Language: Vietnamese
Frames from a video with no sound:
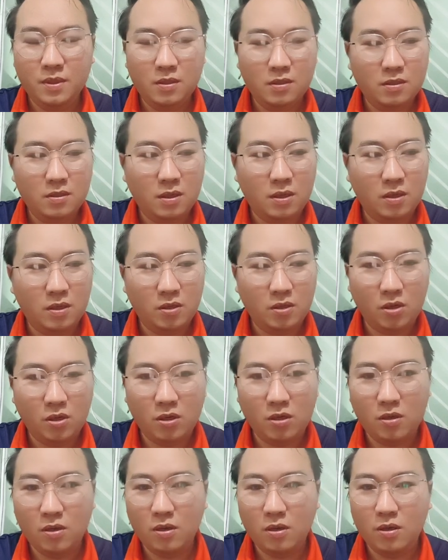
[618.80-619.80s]
tao cho
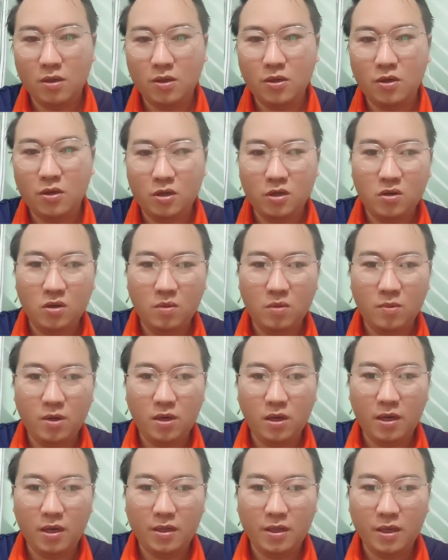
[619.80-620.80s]
ờ, cho cứ không mò
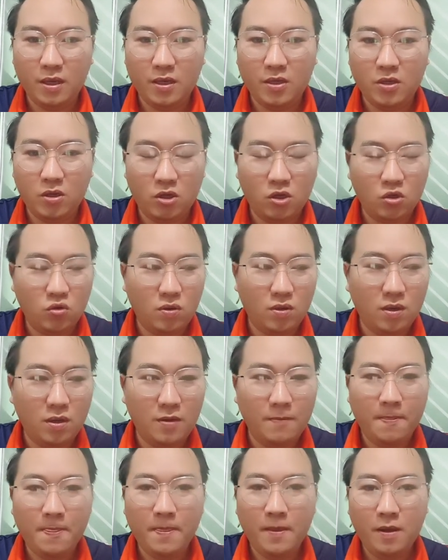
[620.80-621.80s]
là tiền cho chua
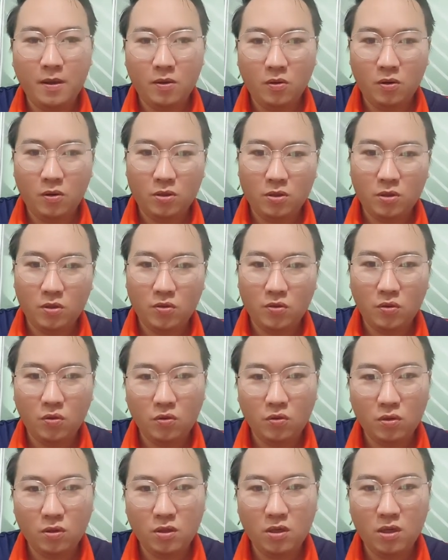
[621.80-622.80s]
nó ô tô yêu
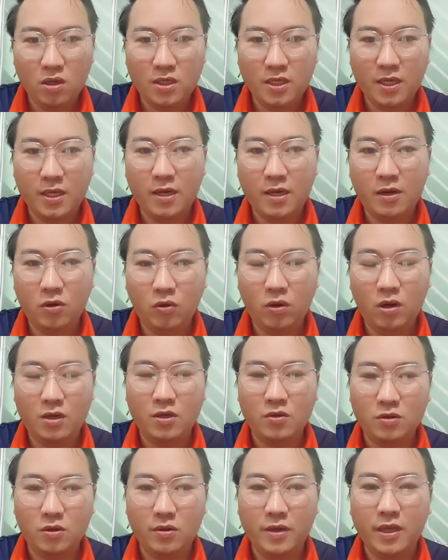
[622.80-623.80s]
luôn luôn đó chế lô là
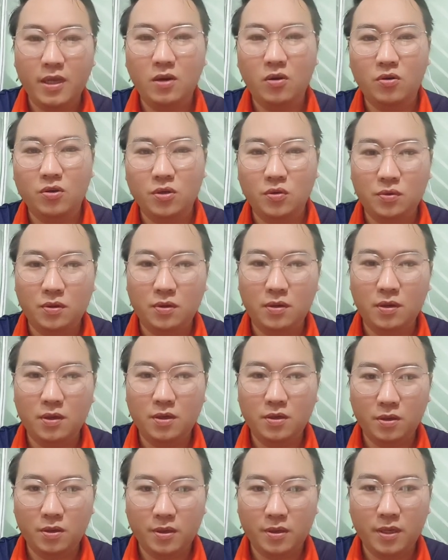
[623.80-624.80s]
cho thằng anh gậu xong luôn nó
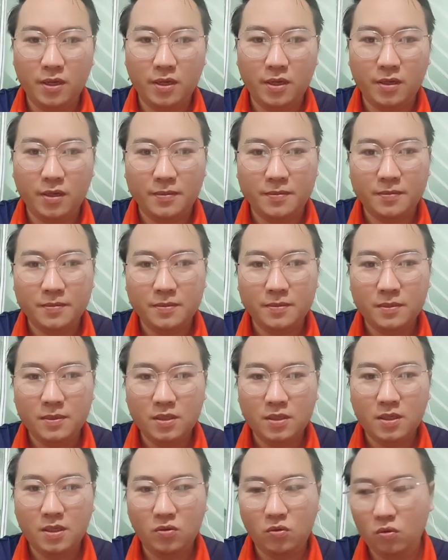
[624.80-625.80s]
cho tiền à
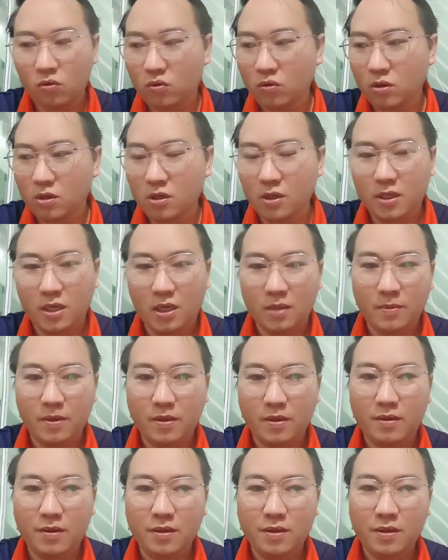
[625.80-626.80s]
cho nên cũng luôn luôn đó chế
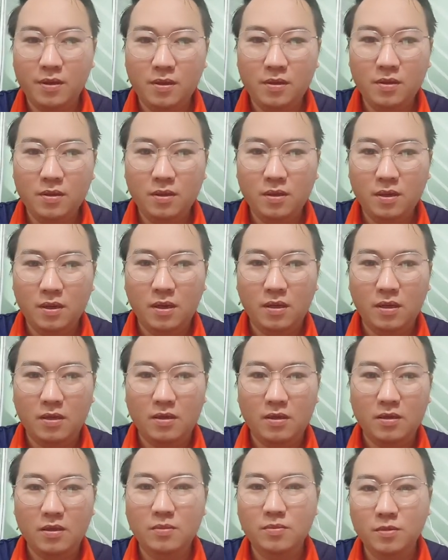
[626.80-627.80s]
mà
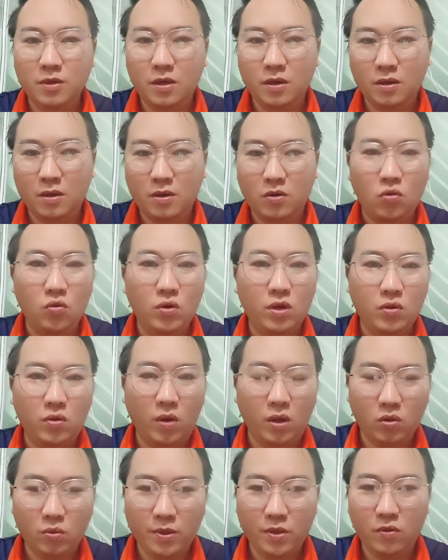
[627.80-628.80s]
ờ, tứ bỏ ờ, cú lịch
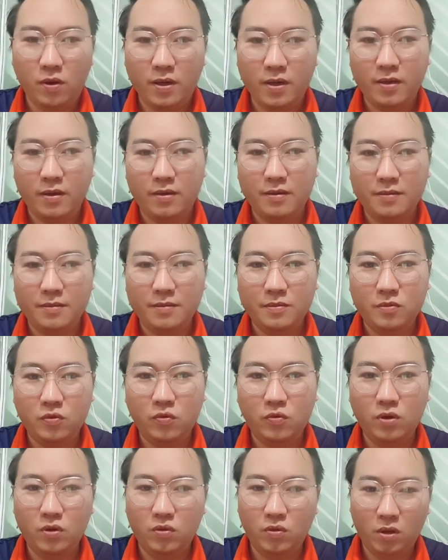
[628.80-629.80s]
quá tụi mình nhỏ này nhở
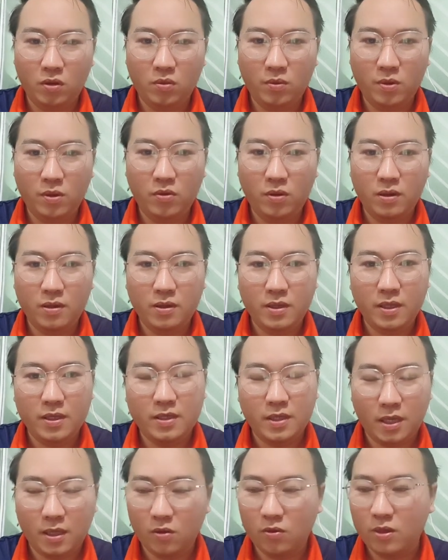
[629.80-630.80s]
cú lịch quá tụi mình nhỏ chế
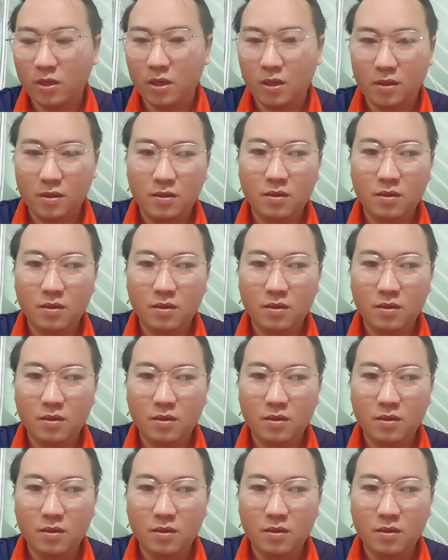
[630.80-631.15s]
sai tao tiền